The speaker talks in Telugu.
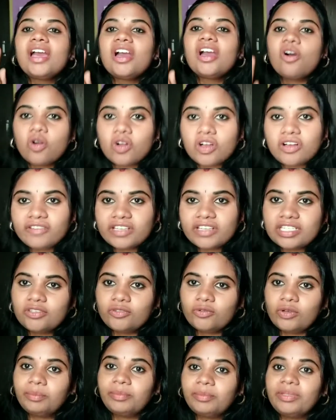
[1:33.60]
ఒక్క
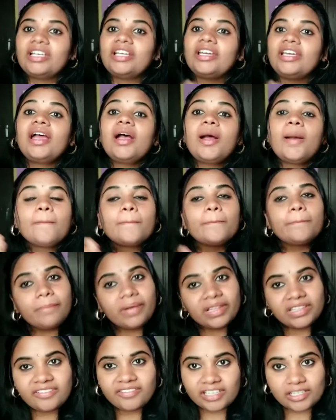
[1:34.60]
వస్తువు అమ్మే దగ్గర
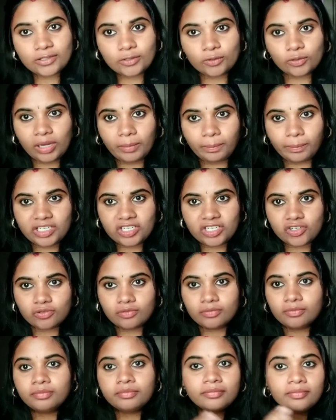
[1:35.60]
పది వస్తువులు అమ్మచ్చు
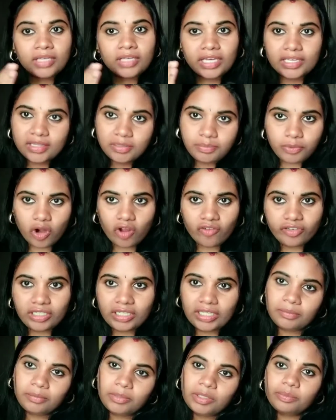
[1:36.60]
ఇది ప్రాఫిటే
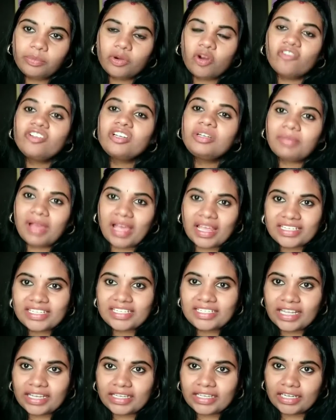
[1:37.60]
ప్రాఫిట్
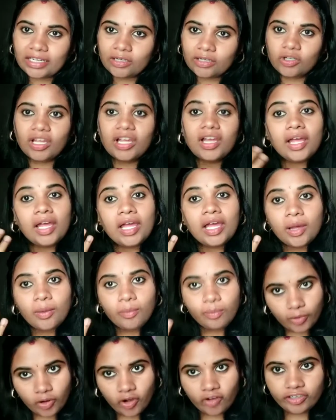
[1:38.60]
మార్జిన్ తగ్గినా కూడా
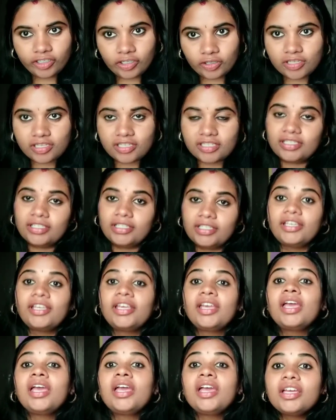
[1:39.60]
ప్రాఫిట్ వస్తుంది
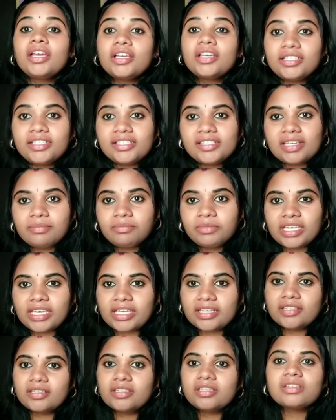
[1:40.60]
ఇన్ సమ్
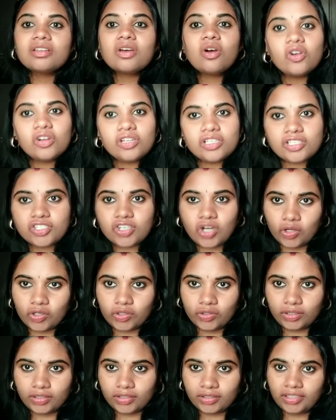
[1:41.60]
కేసెస్ ఓల్డ్ స్టాక్
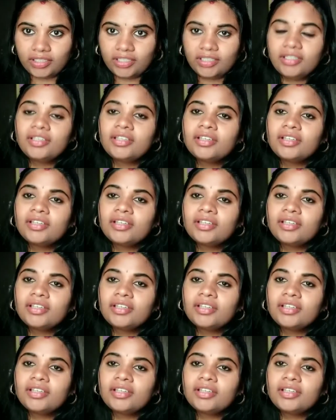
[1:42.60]
ఉంటుంది